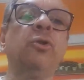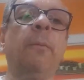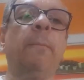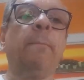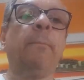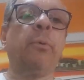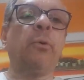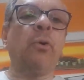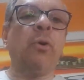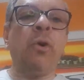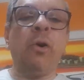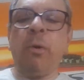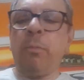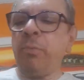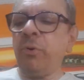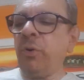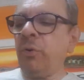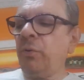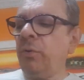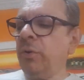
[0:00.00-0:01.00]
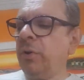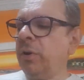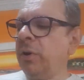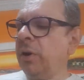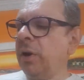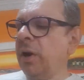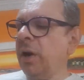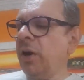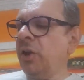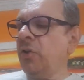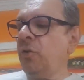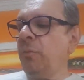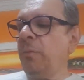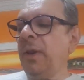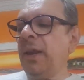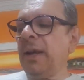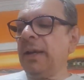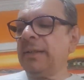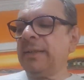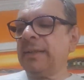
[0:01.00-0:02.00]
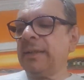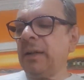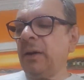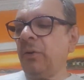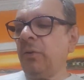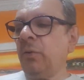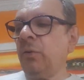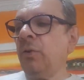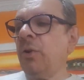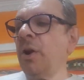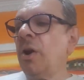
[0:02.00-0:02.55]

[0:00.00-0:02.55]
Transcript: opróbrio e humilhação.